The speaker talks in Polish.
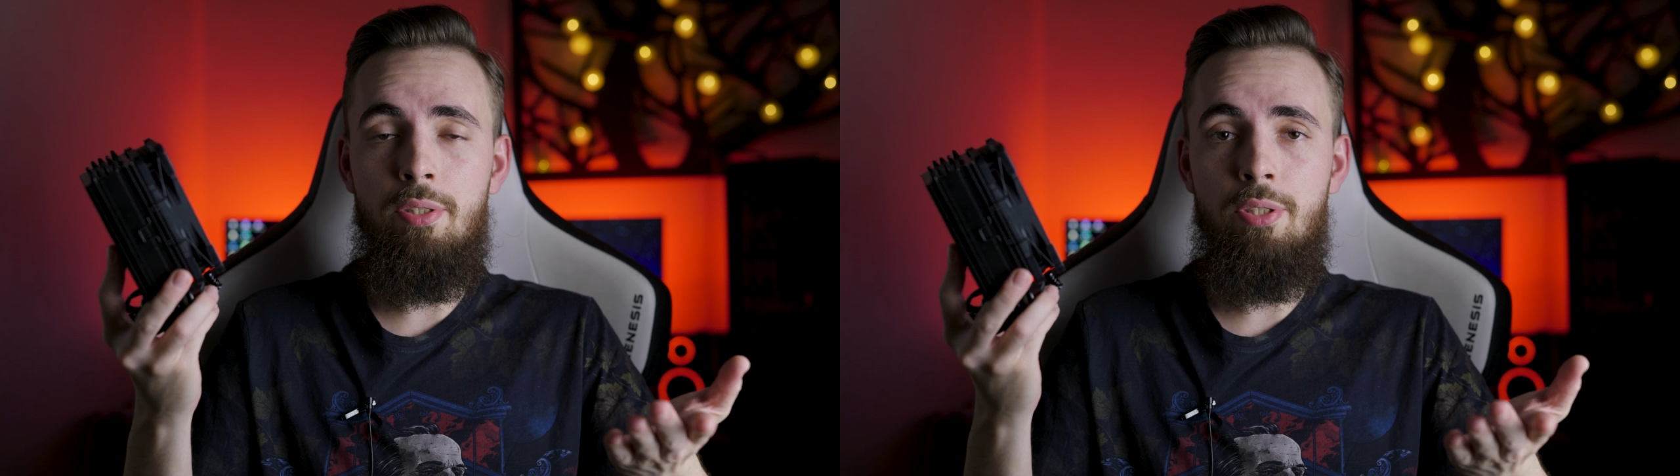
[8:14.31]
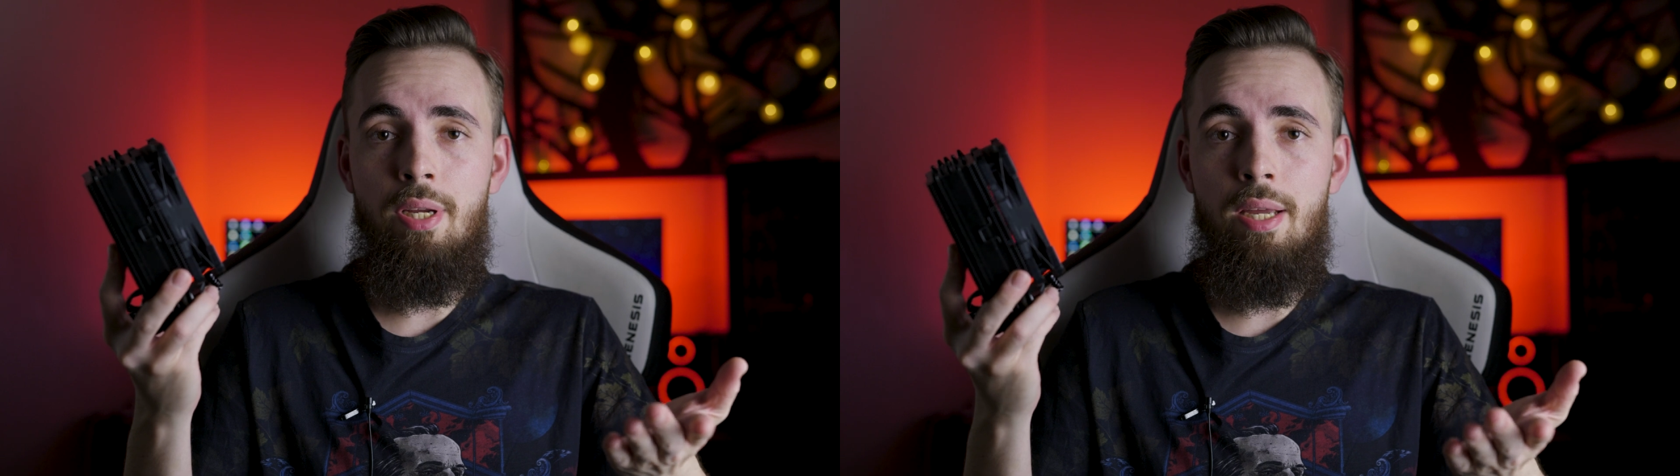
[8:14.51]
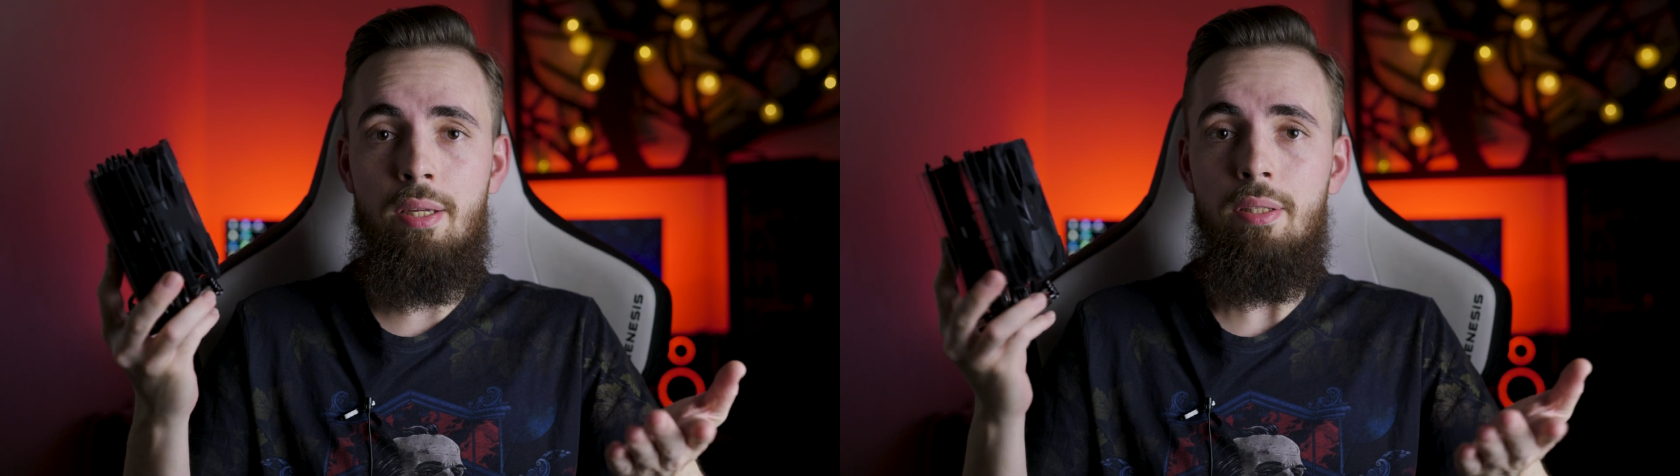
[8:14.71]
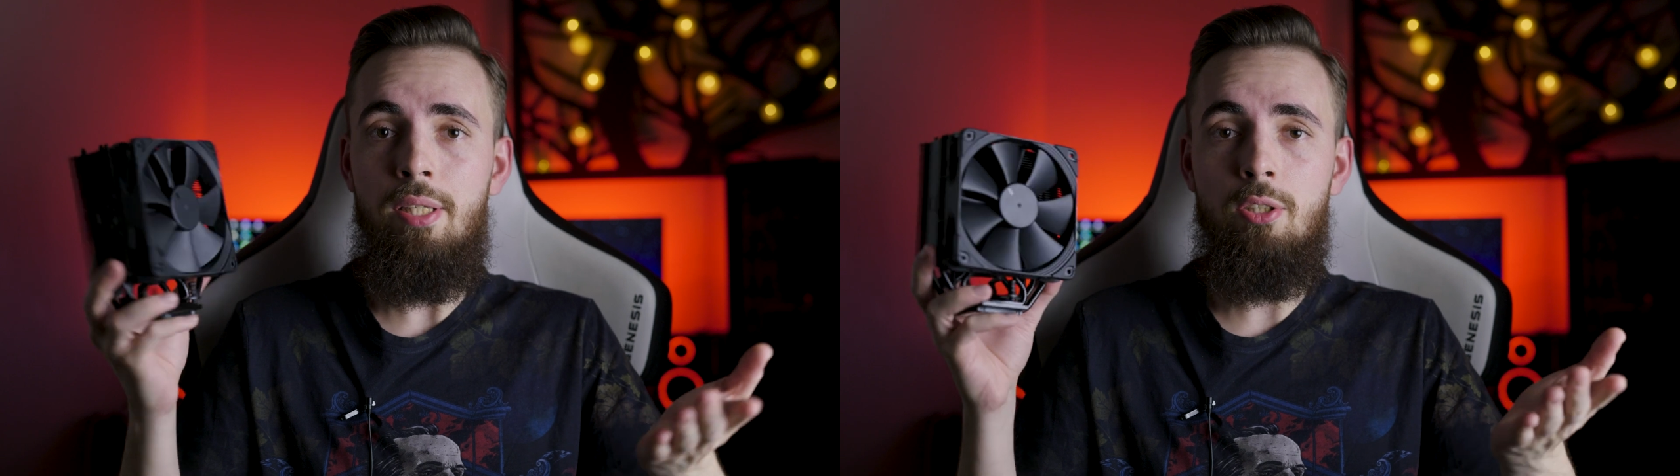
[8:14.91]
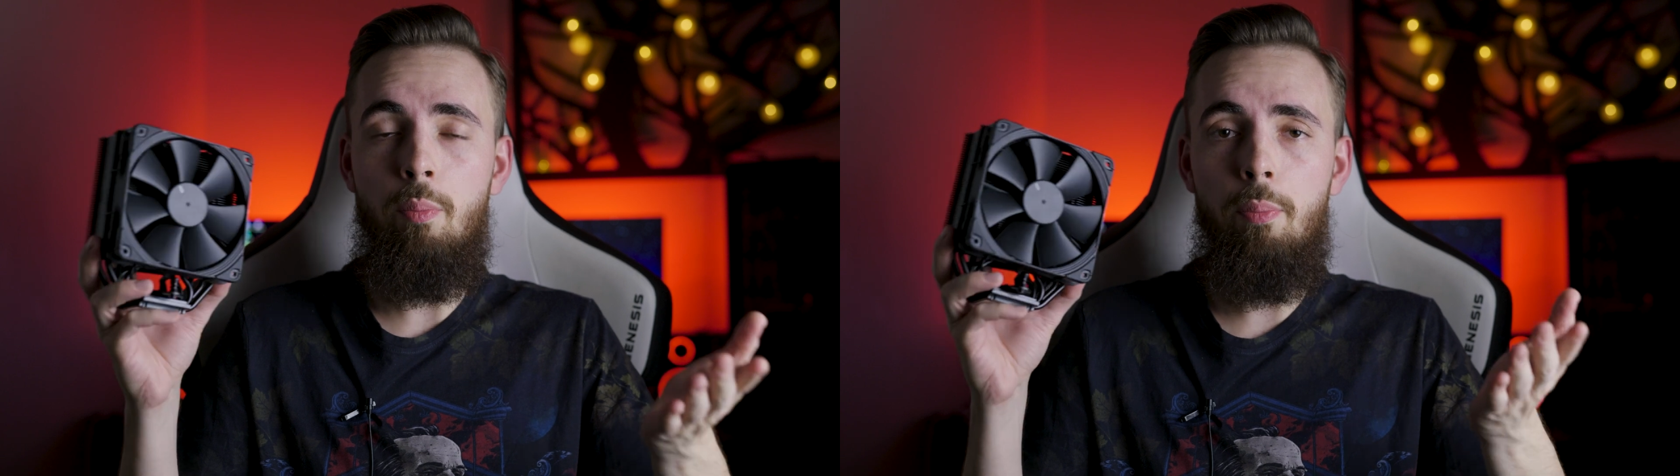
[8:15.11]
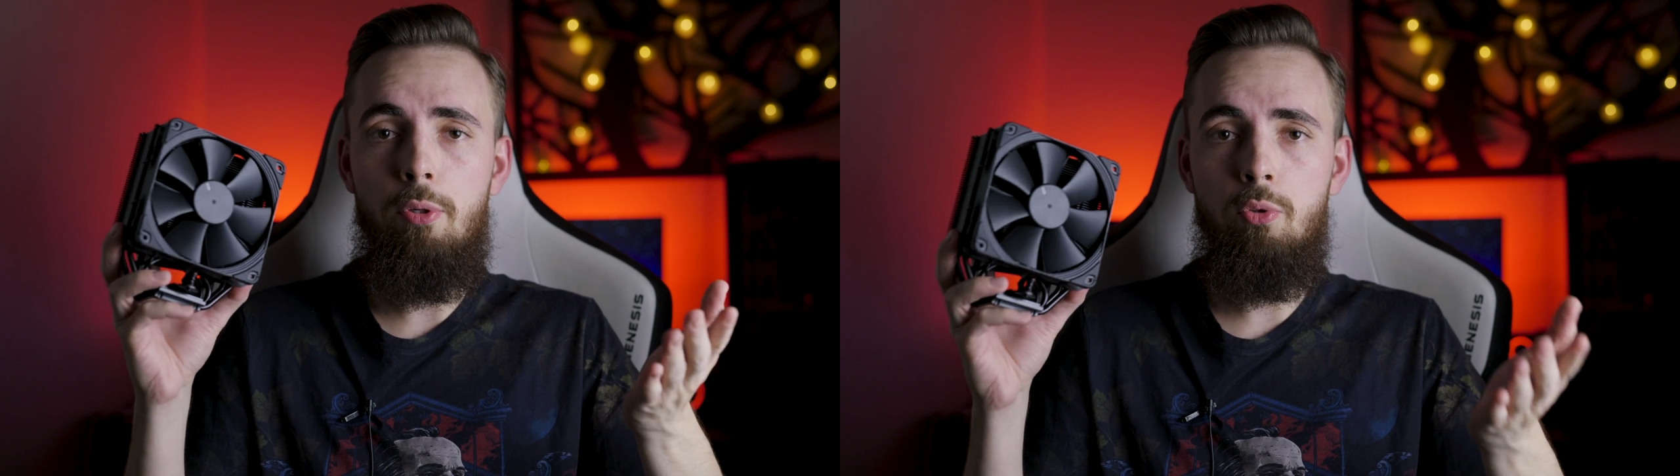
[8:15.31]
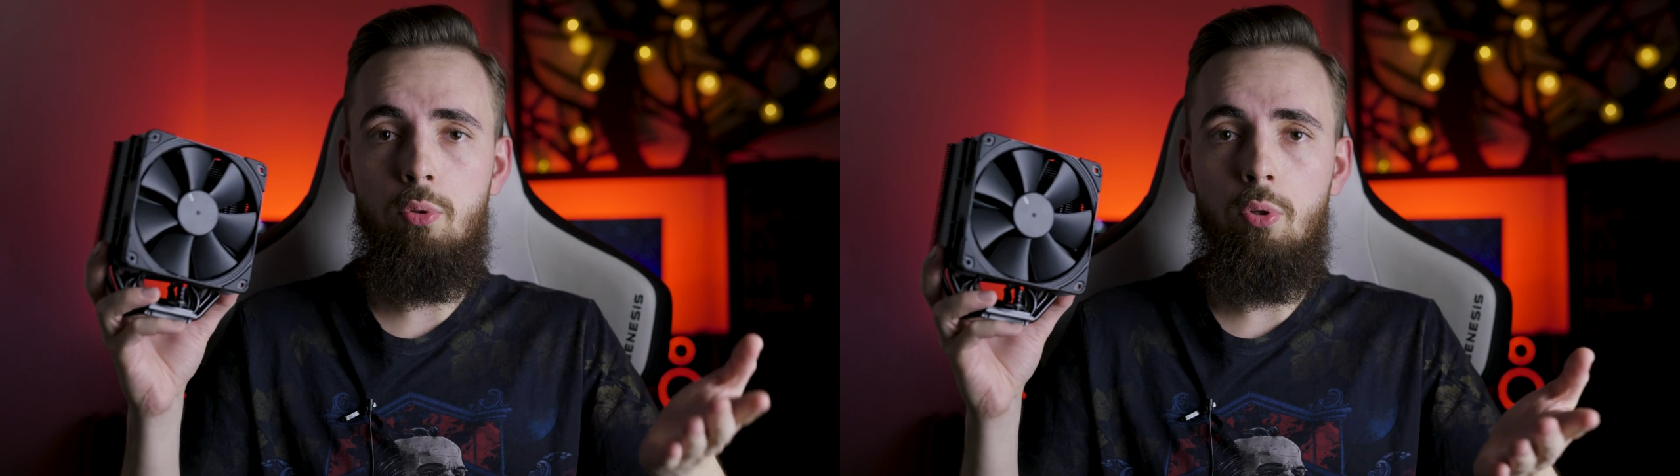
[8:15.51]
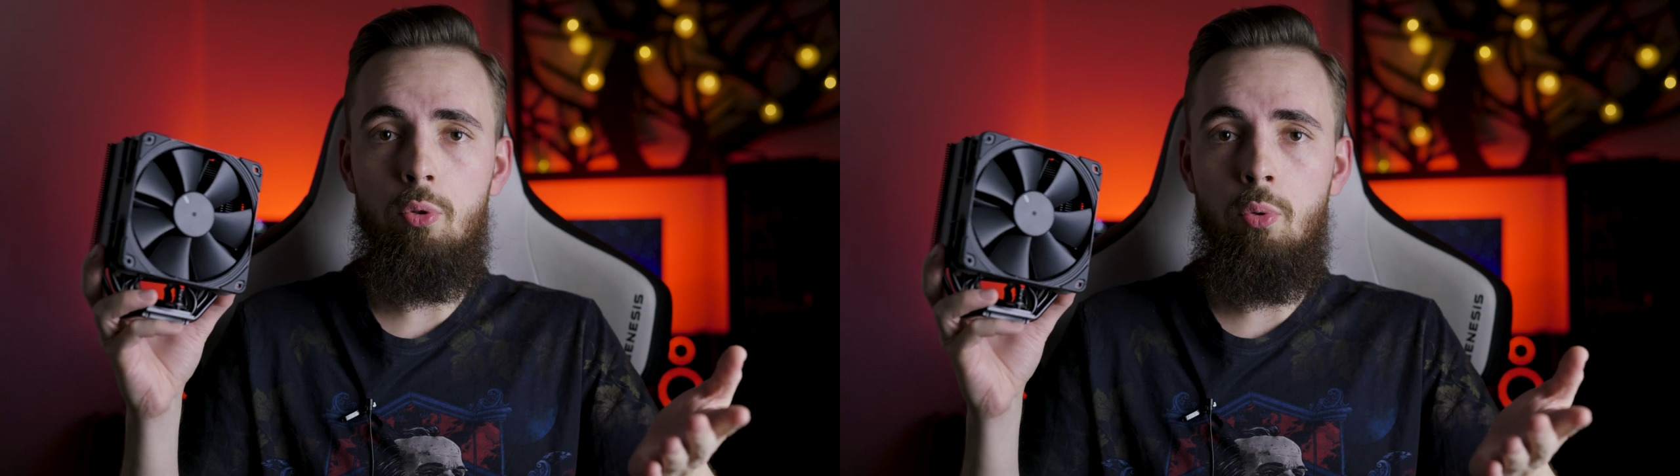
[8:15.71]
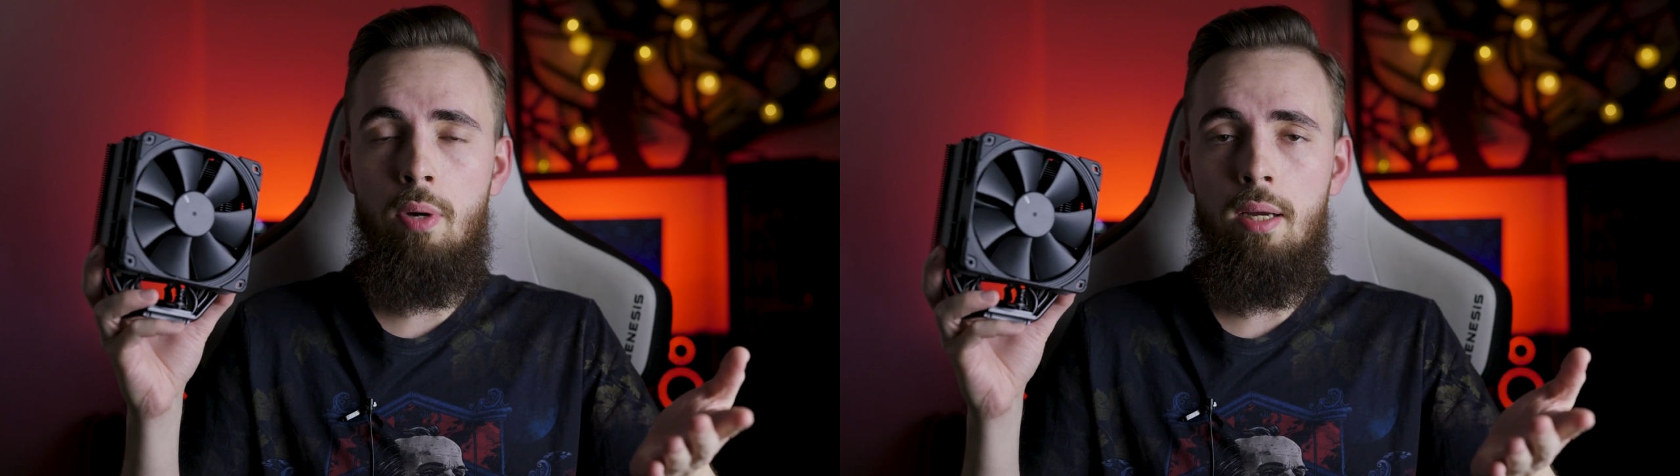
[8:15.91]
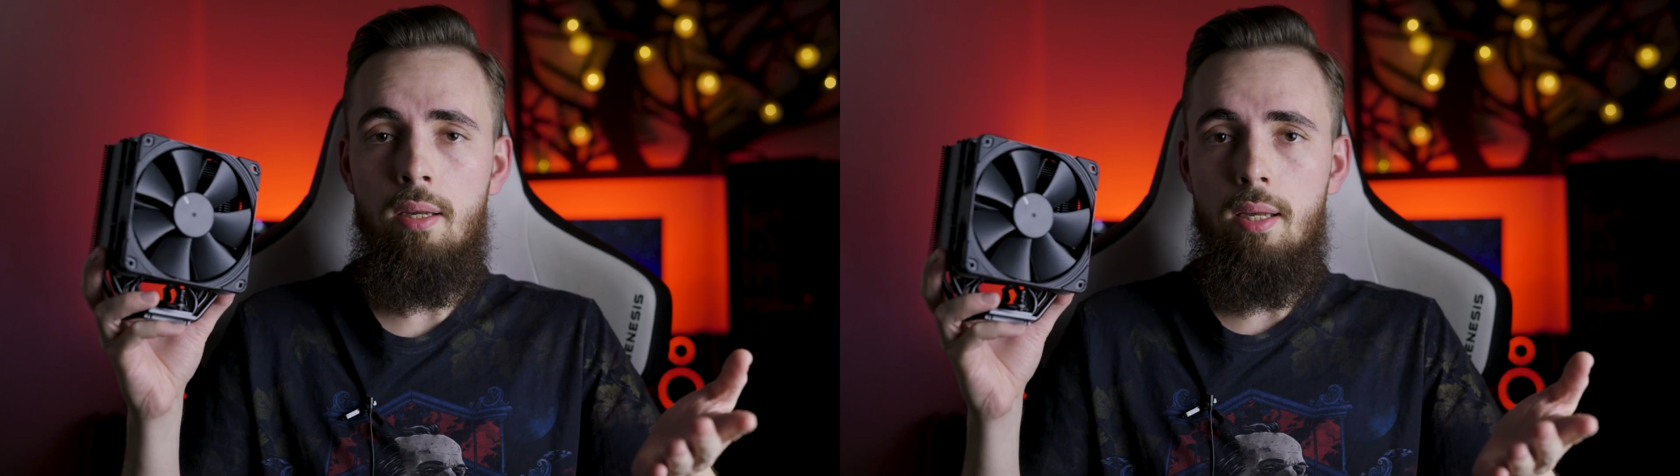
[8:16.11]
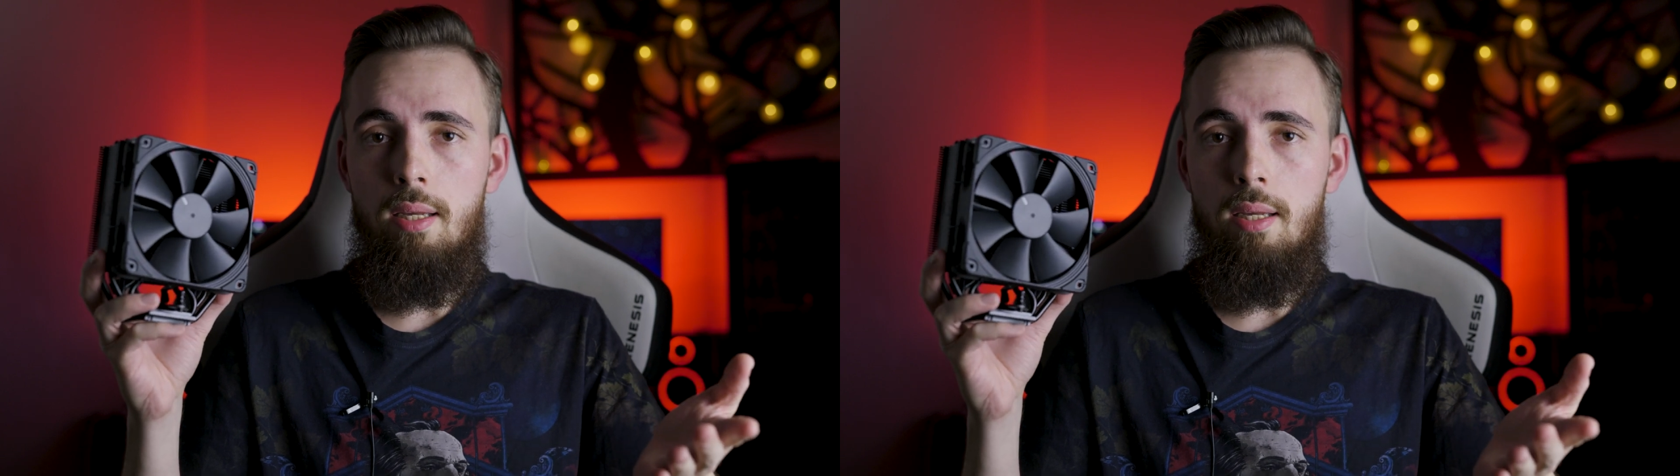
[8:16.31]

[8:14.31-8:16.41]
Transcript: że jest to po prostu Noctua.